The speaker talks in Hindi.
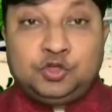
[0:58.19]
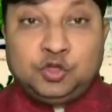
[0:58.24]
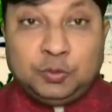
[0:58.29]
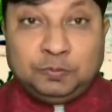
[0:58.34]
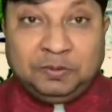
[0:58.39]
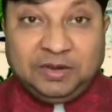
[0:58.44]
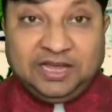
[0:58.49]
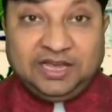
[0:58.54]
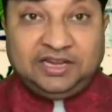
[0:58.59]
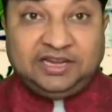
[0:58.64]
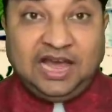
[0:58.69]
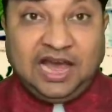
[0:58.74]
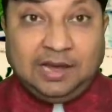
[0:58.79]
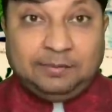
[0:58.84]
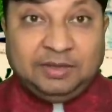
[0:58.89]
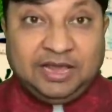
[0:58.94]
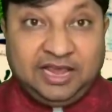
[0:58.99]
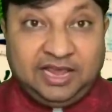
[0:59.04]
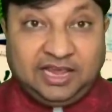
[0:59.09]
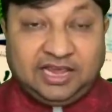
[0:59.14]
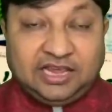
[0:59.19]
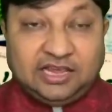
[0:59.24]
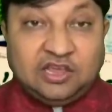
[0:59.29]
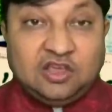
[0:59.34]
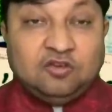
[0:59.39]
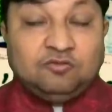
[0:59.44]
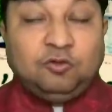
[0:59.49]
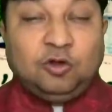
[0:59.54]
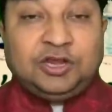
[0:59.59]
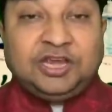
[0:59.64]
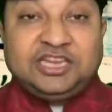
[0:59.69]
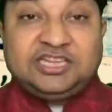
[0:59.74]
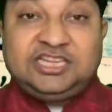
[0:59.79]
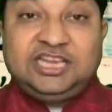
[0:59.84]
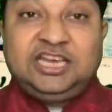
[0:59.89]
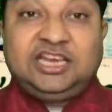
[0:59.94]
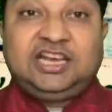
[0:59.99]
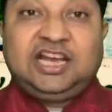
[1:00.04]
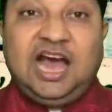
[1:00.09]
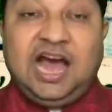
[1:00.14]
जो बड़े नाम हैं वो
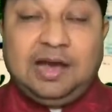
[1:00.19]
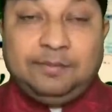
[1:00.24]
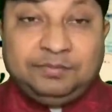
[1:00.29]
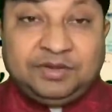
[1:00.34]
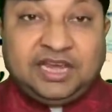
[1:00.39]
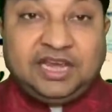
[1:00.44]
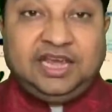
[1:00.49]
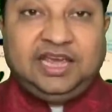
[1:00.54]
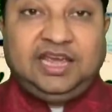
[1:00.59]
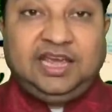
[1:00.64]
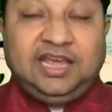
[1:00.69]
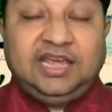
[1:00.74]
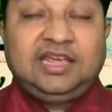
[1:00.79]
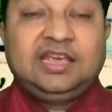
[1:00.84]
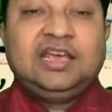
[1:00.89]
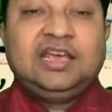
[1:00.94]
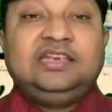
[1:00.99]
किसी काम के हैं